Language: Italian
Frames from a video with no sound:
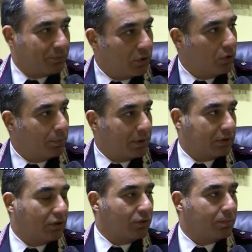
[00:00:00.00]
Io ho
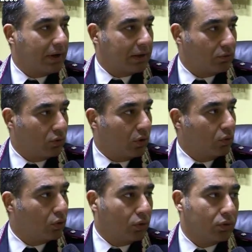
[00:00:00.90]
partecipato a
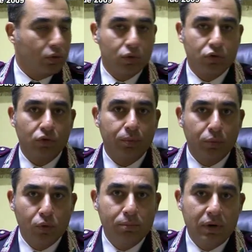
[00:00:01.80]
un concorso
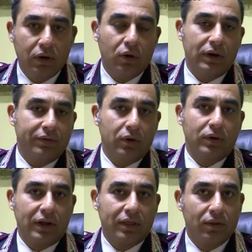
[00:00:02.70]
pubblico a livello
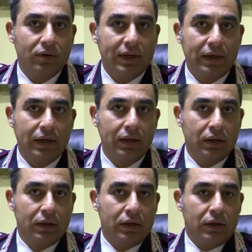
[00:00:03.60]
nazionale
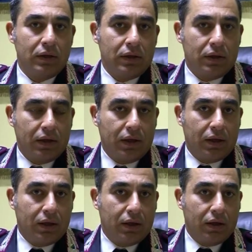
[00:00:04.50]

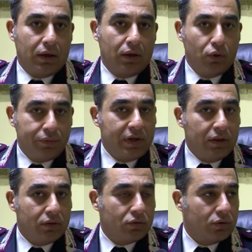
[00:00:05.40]
e l'ho
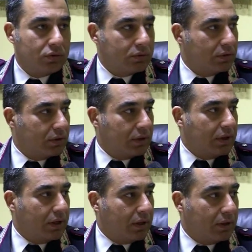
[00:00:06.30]
vinto
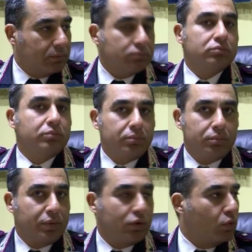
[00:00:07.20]
e
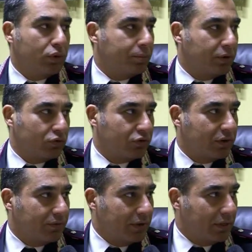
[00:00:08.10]
per cui ho preso
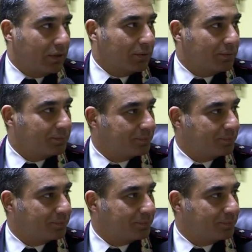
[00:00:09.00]
servizio.